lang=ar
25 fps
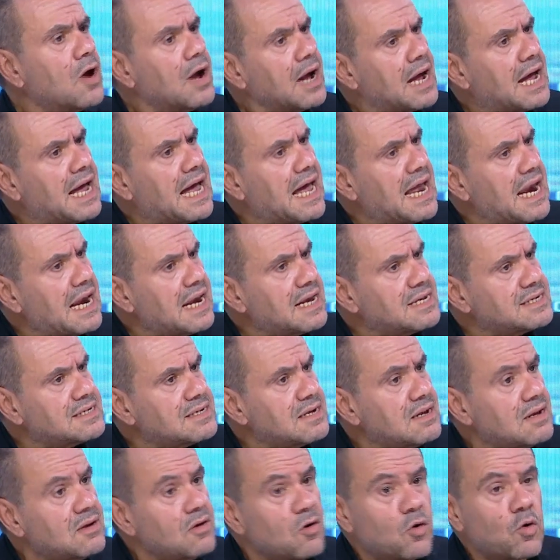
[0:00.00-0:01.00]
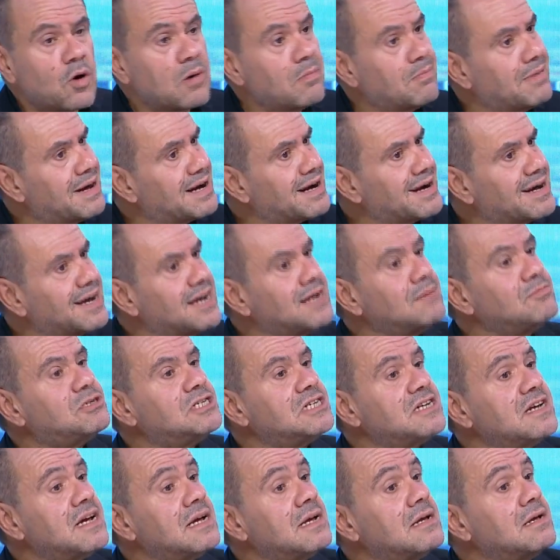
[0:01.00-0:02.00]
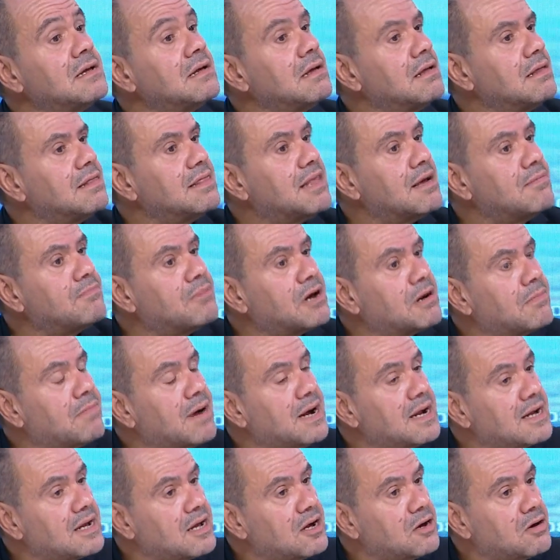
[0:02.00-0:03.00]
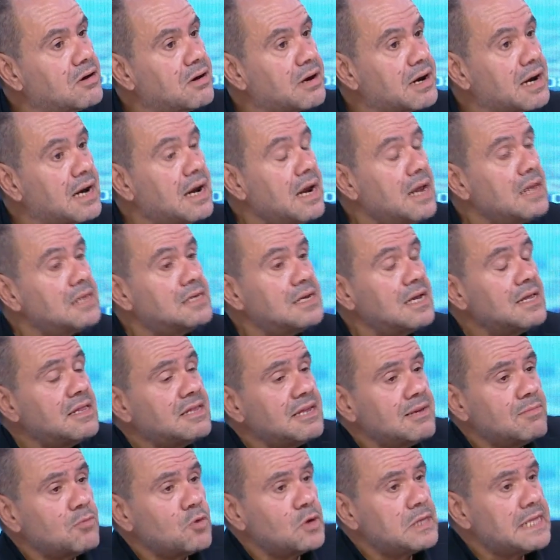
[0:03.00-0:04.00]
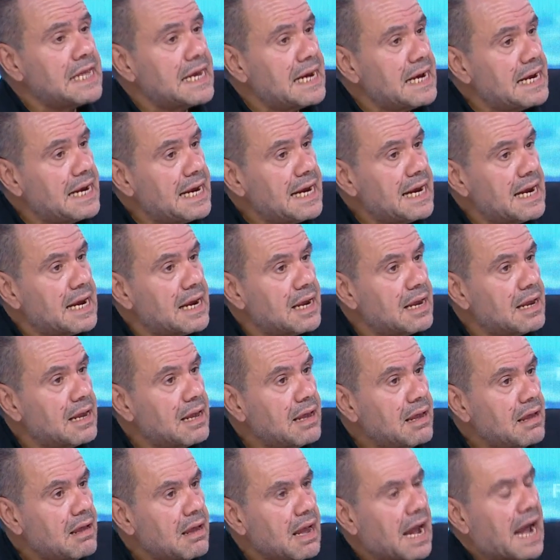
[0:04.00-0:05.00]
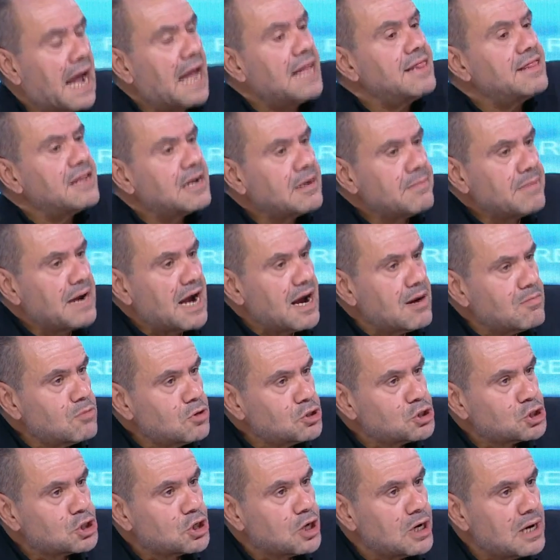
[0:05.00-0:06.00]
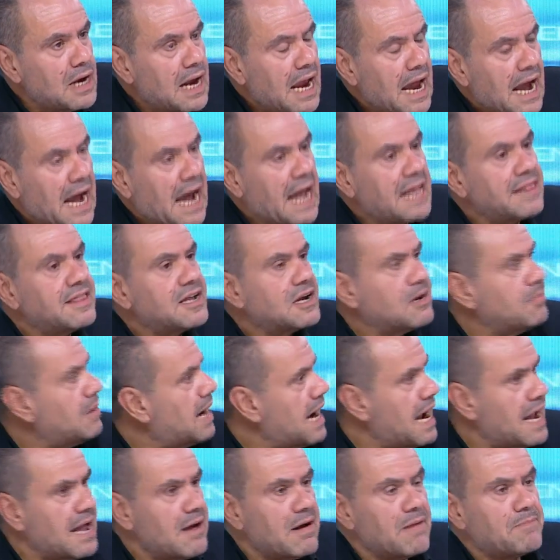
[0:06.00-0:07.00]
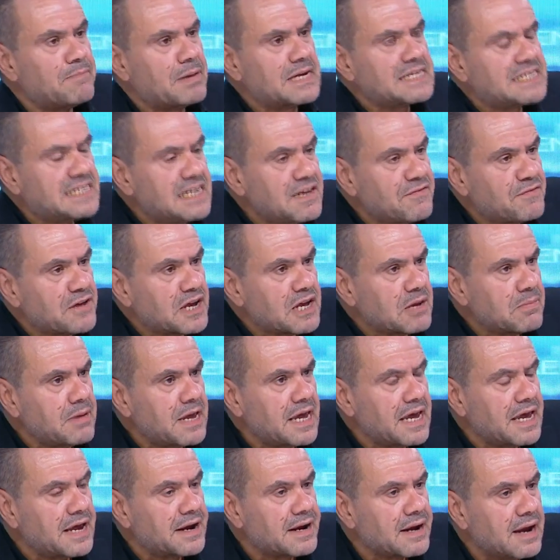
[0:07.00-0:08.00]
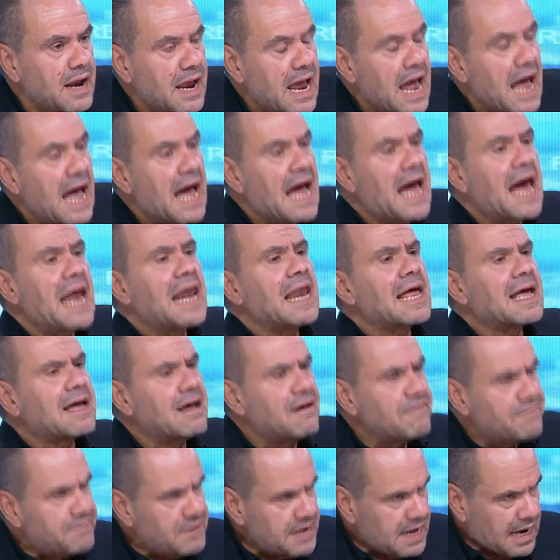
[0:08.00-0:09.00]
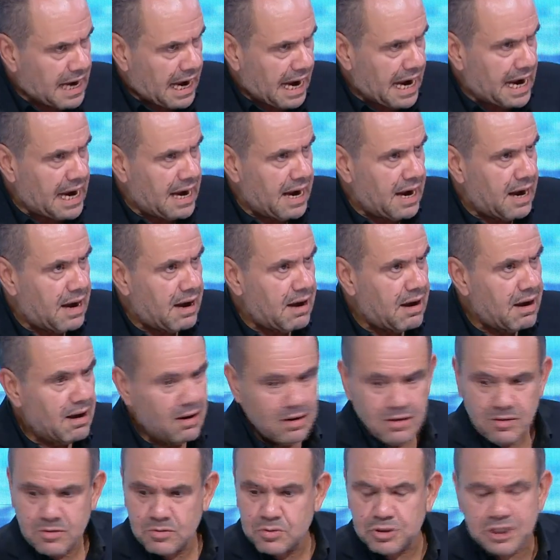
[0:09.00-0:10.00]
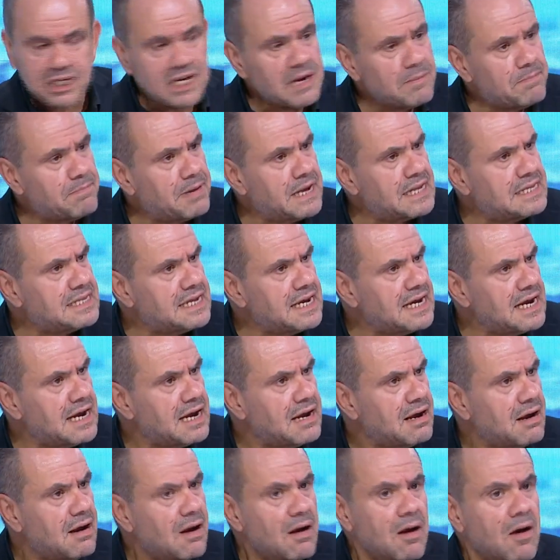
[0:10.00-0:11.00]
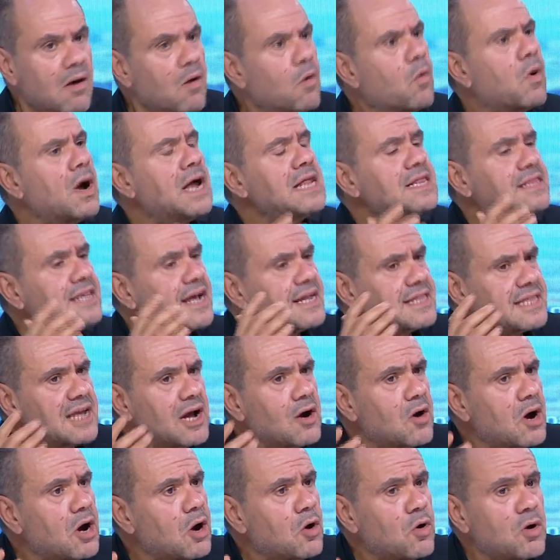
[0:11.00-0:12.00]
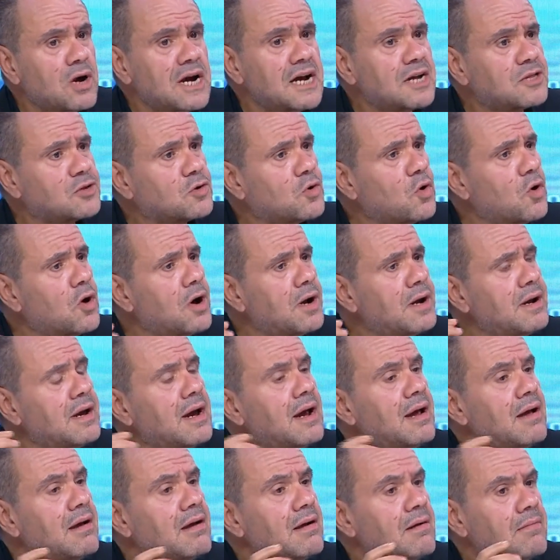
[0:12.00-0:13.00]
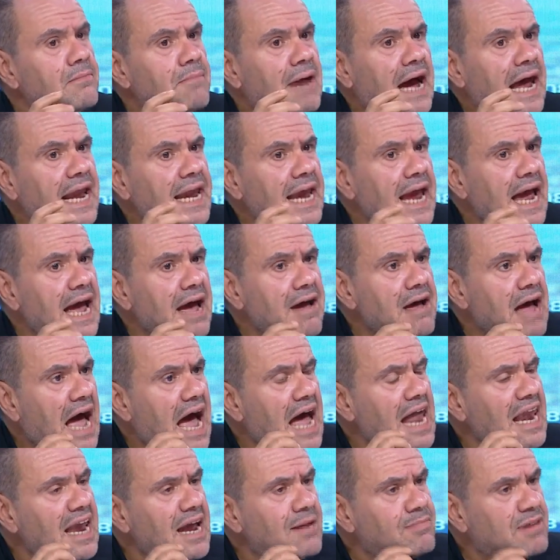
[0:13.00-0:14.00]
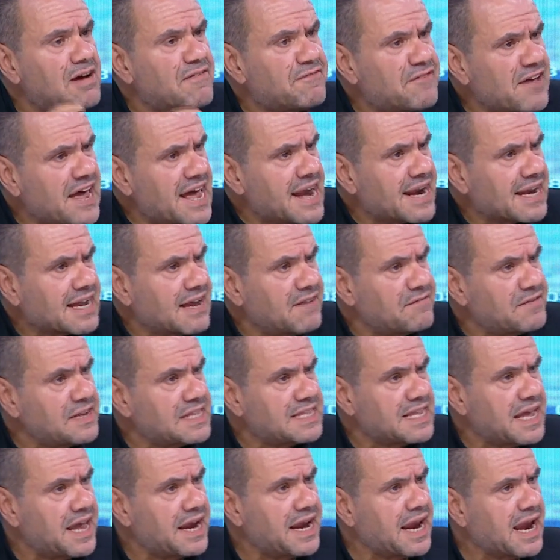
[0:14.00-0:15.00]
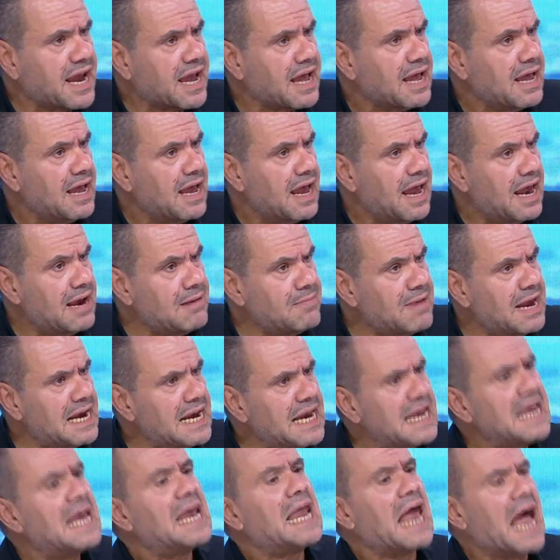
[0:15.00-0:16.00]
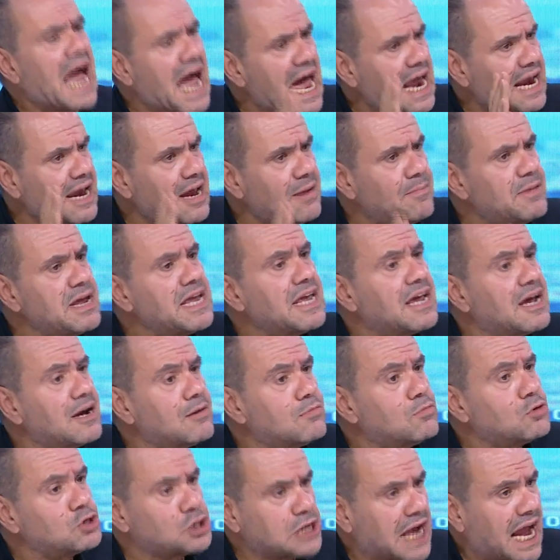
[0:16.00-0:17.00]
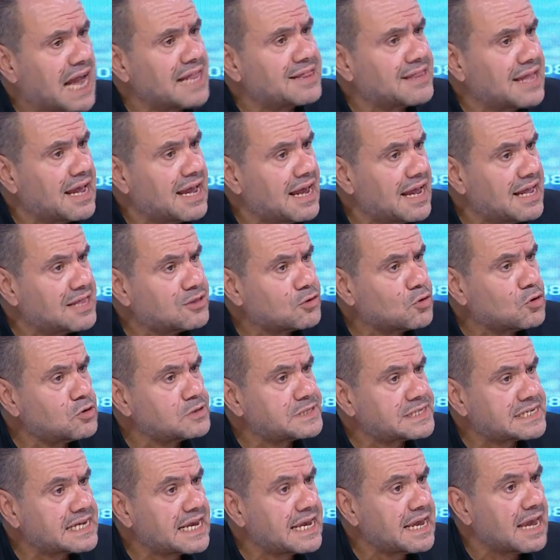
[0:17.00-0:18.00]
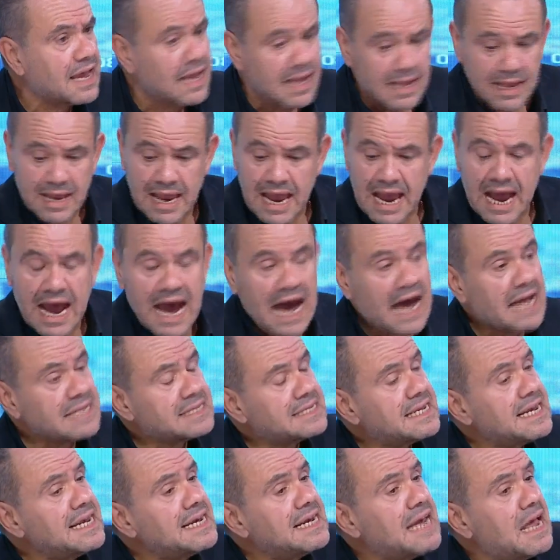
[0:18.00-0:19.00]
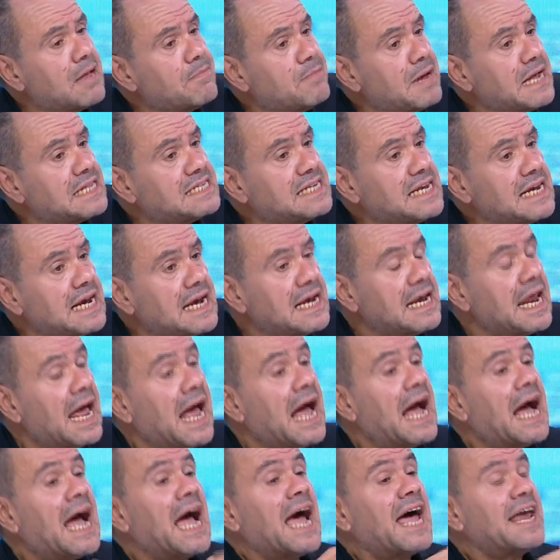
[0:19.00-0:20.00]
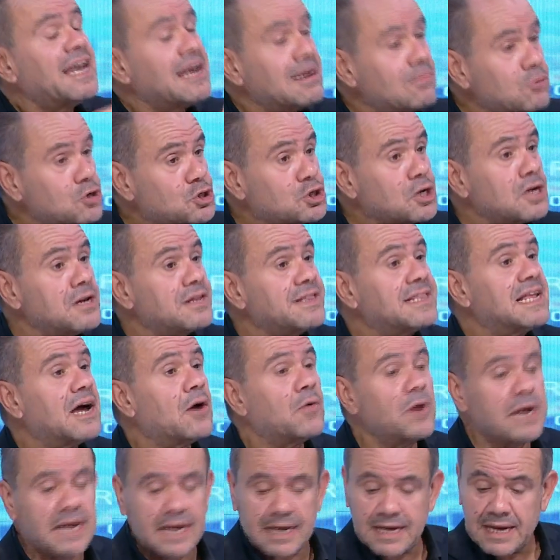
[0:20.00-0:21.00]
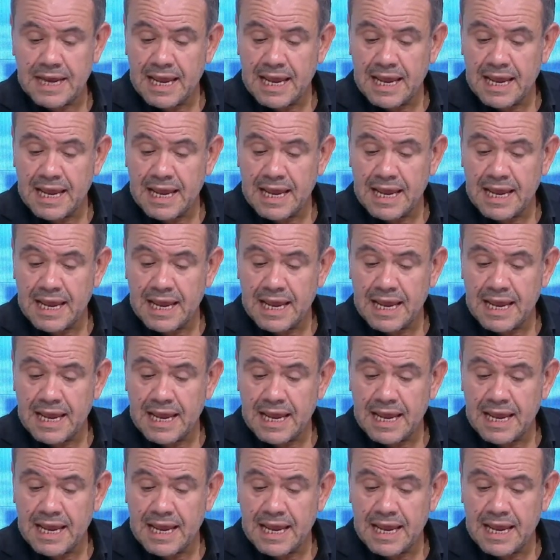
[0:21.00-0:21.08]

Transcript: خلص وبرا امشي دبر بنكه اخرى انت مدان ليه عندك معاه مشكل إيه؟ عندك معاه باسيف كبير مم. إيه؟ القى فيه حل هي. وجيب بديل هذا هو وانت توا خويا تكون ممكن. معناها علامه فارقه في تاريخ الماليه العالمي بيه. مش حتى لا لا التونسيه لا اعطينا بديل احنا بديل. مشكلتنا وين